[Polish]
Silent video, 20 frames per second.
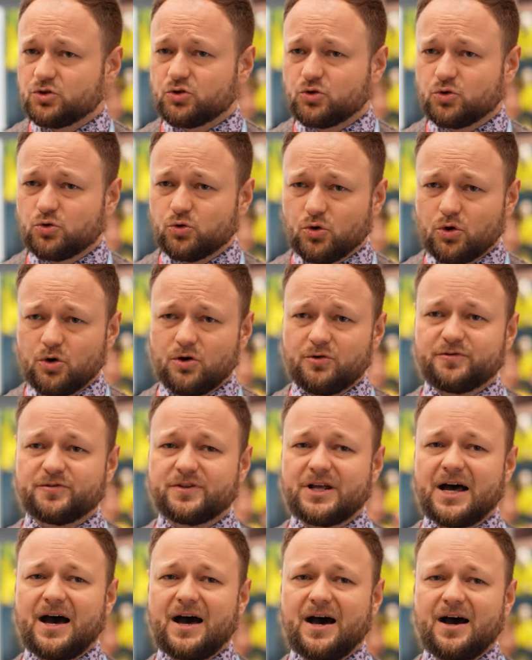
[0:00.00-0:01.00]

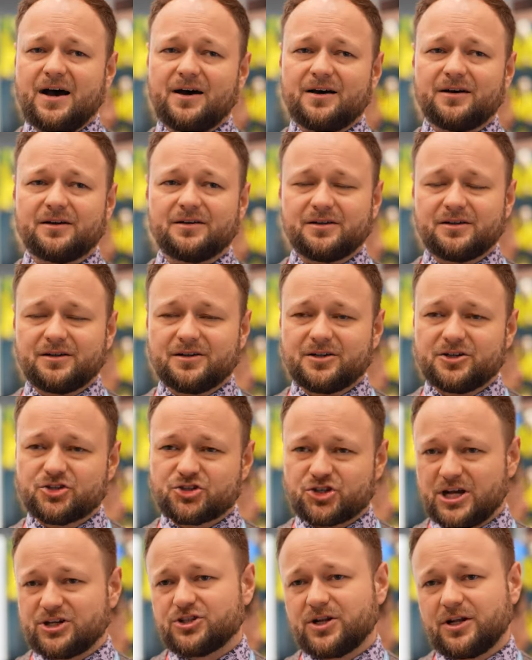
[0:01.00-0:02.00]
główna e,
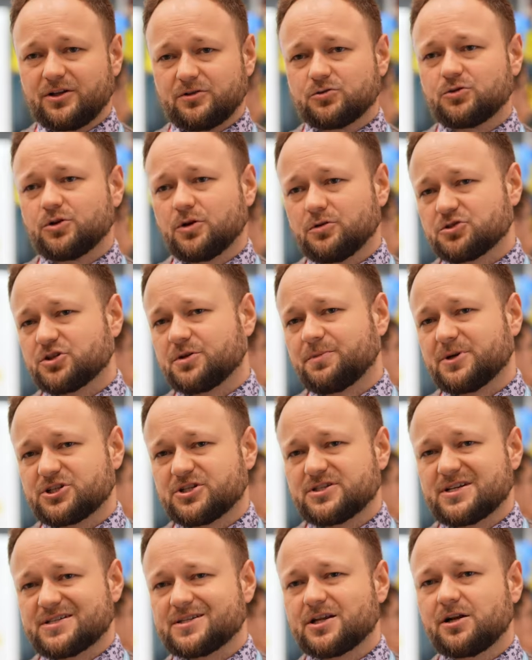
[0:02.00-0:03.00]
rzecz, nad którą trzeba
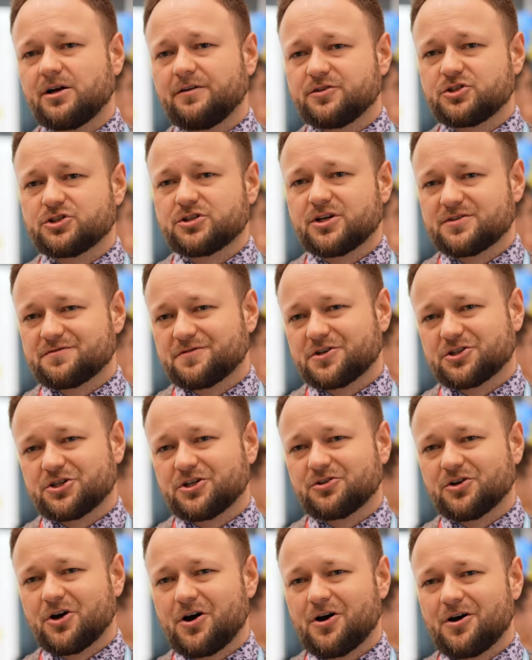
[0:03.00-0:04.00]
się zastanowić, to jest
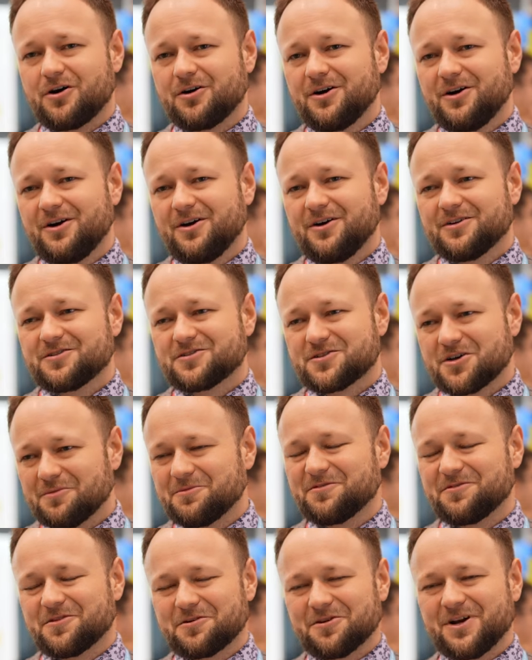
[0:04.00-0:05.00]
właśnie to, co
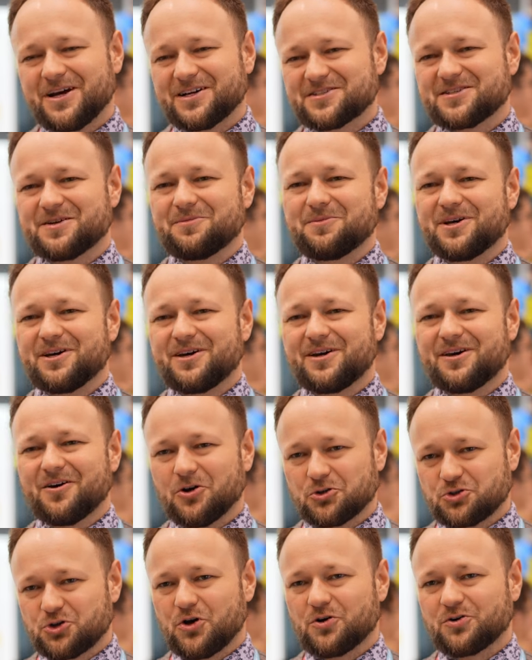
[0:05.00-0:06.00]
my w ogóle chcemy
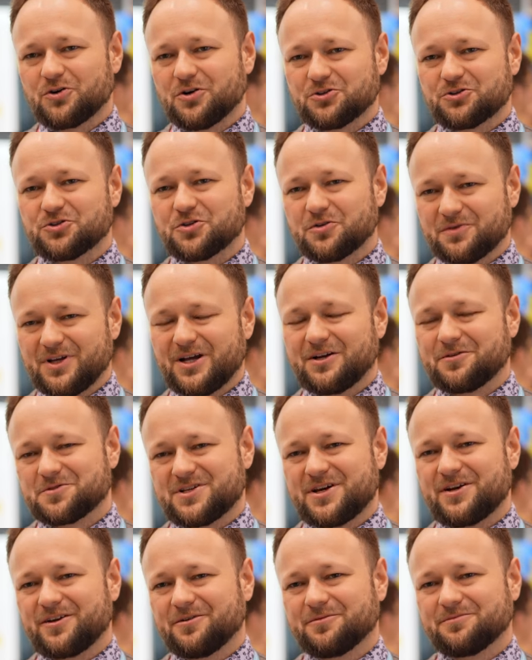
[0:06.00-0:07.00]
osiągnąć tą daną
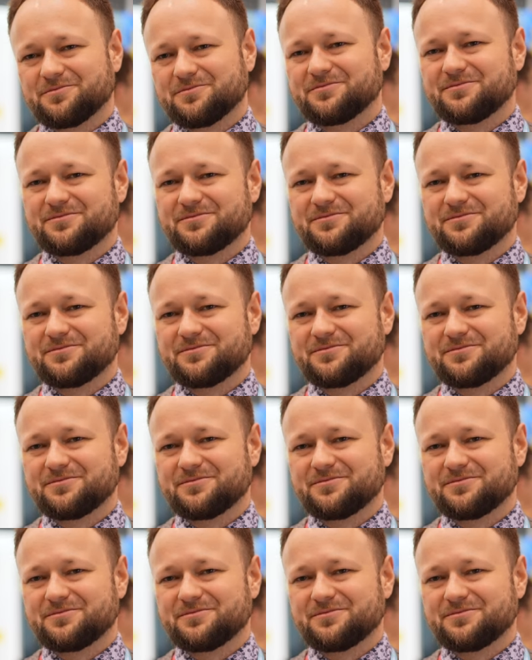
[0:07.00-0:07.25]
serią.